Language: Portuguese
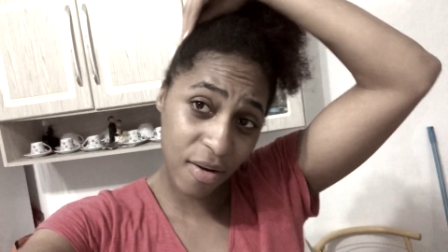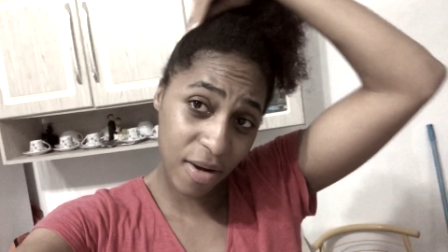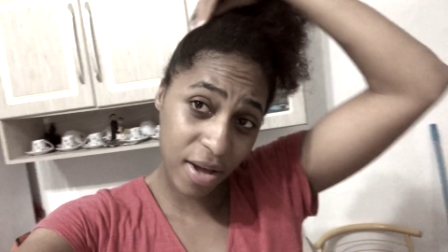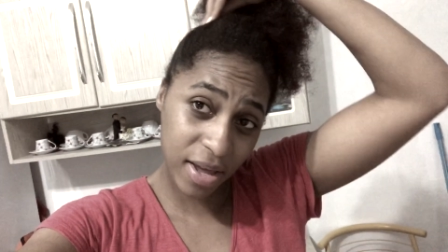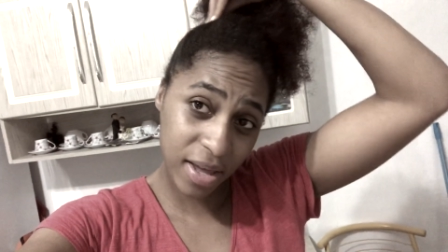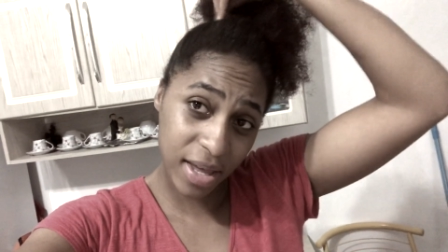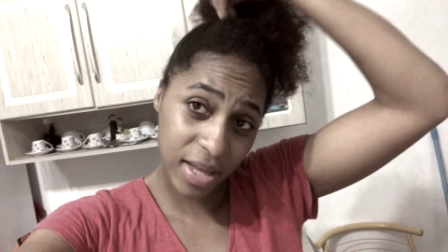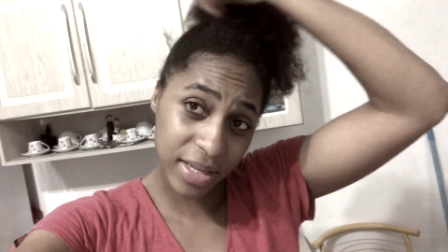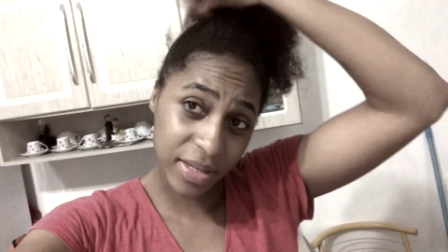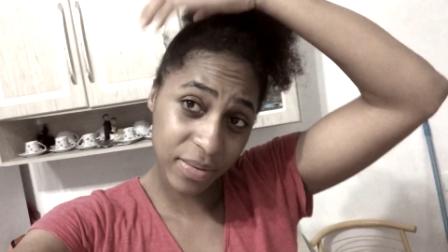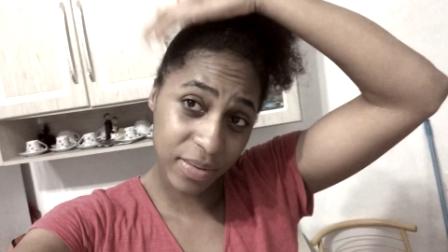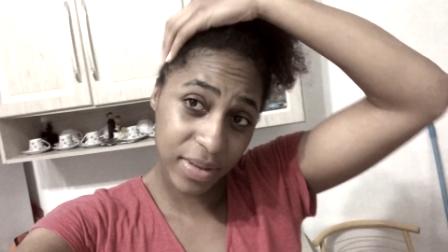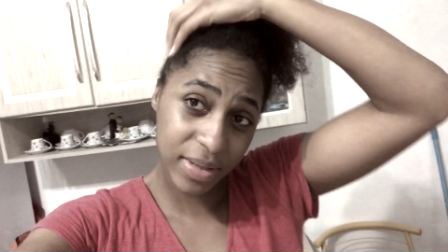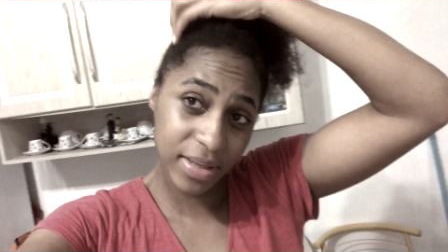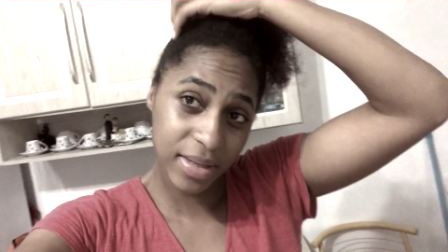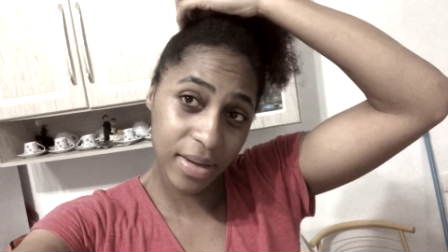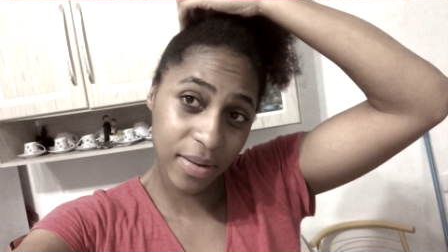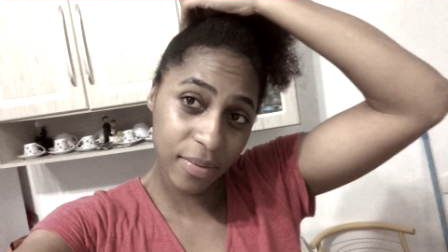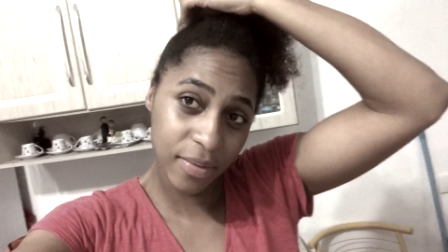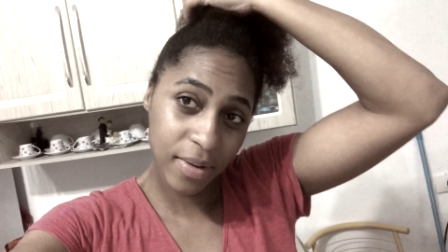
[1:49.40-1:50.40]
Olha aqui a
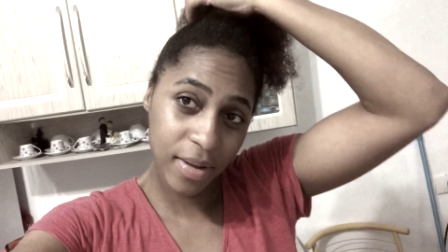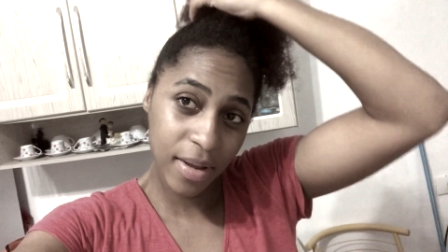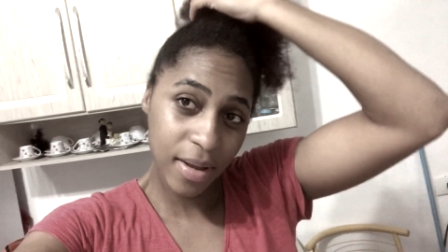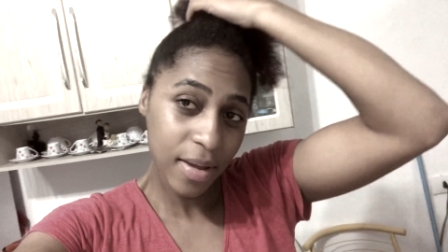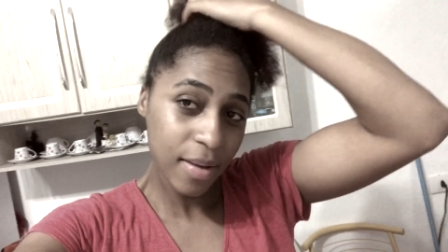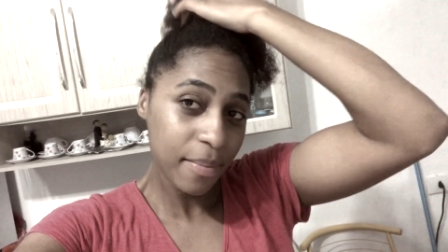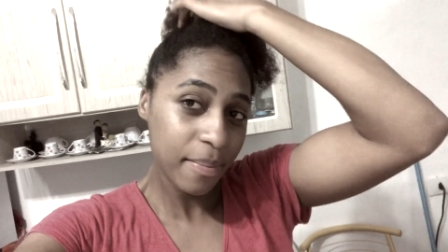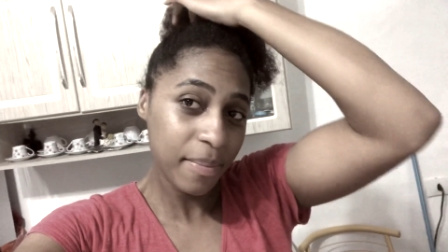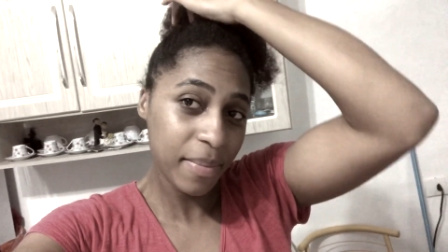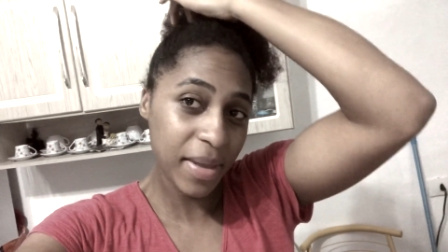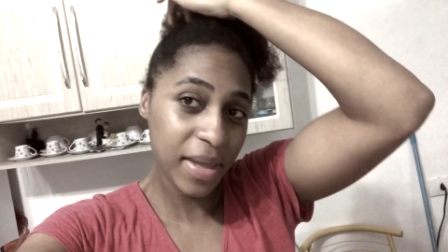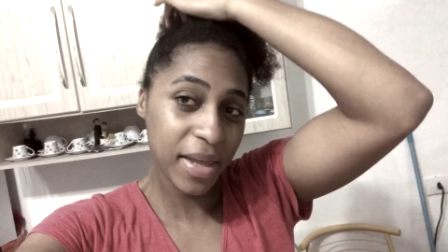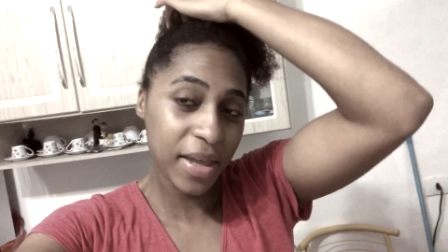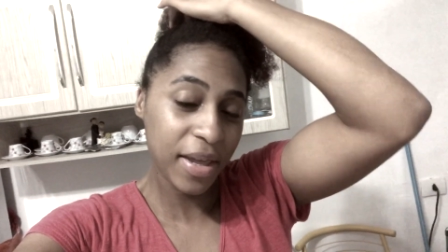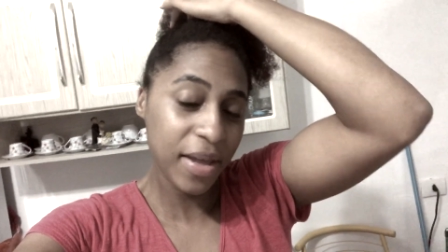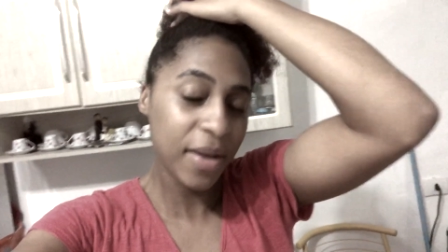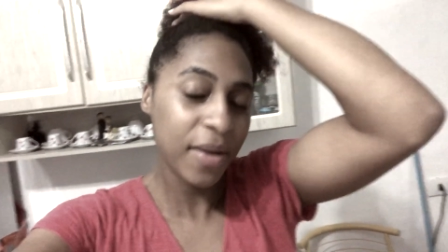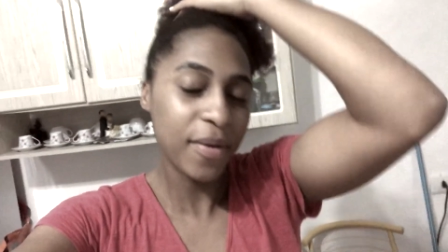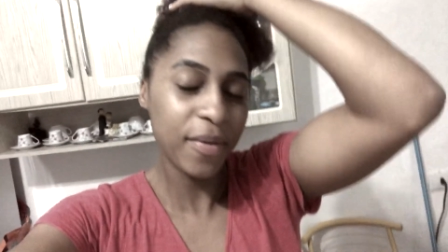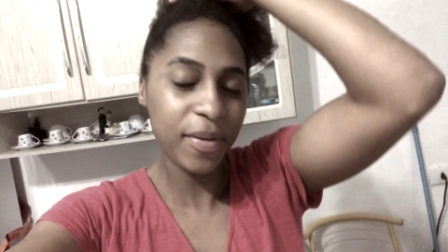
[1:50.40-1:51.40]
situação.
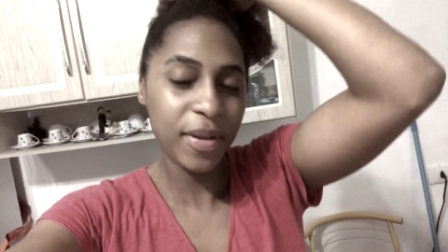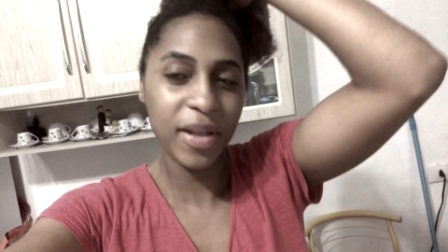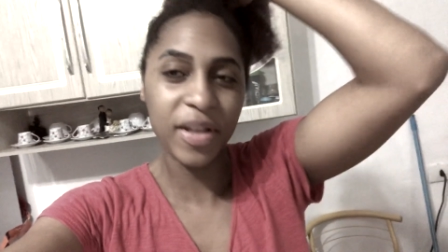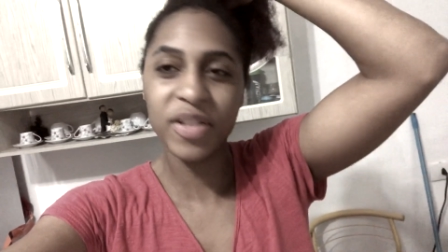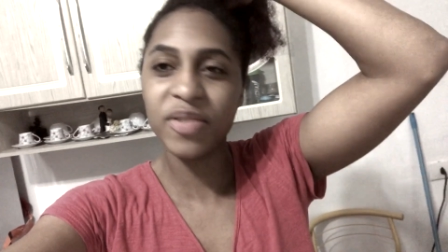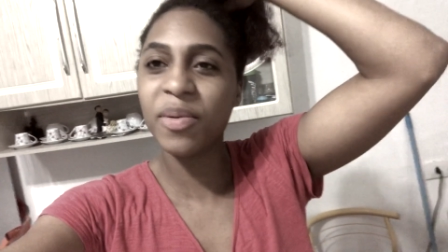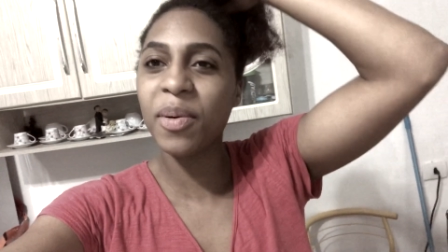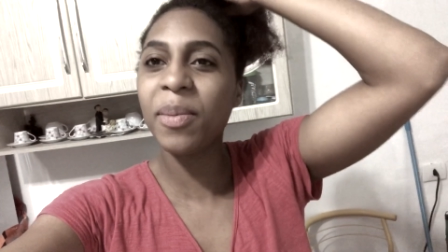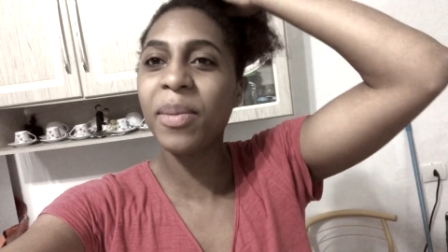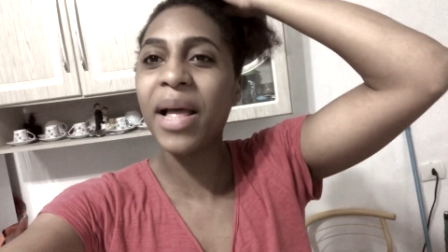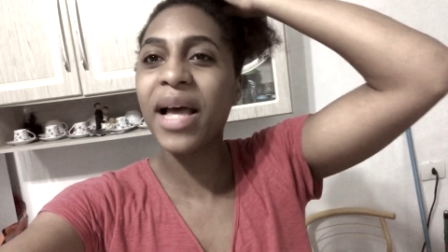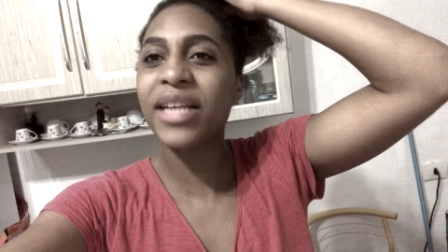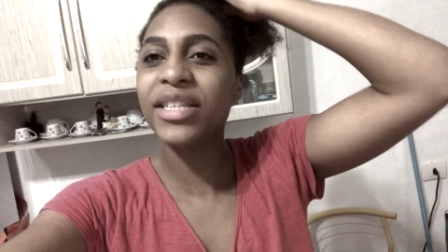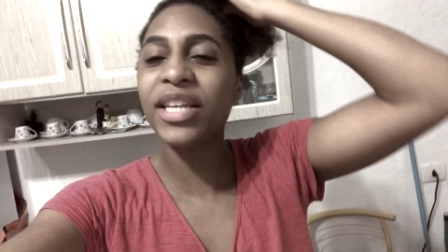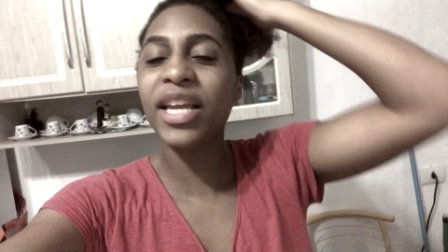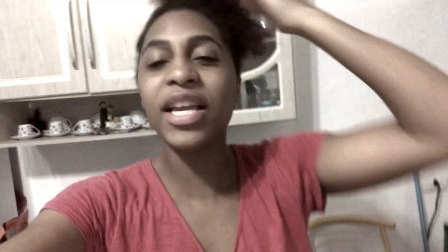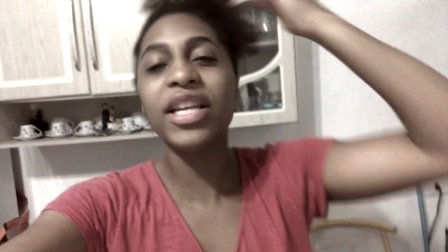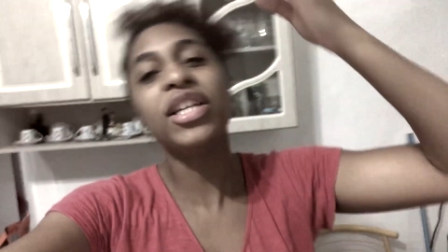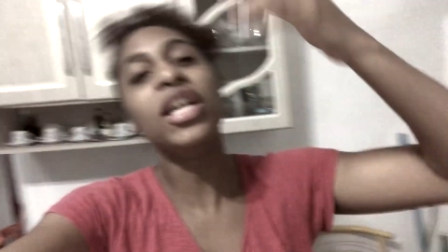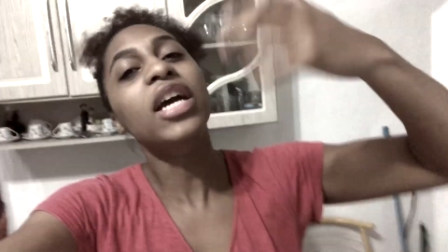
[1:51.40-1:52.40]
Meu Deus, vamos lá,
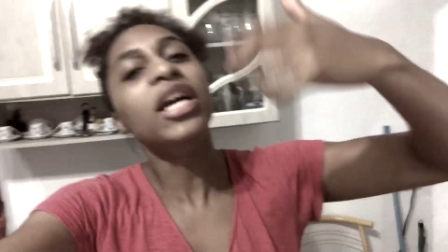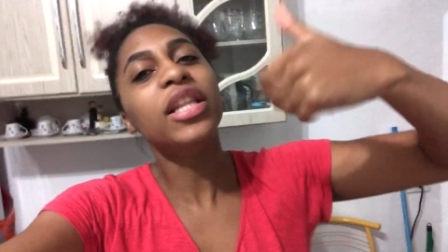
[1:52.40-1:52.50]
gente.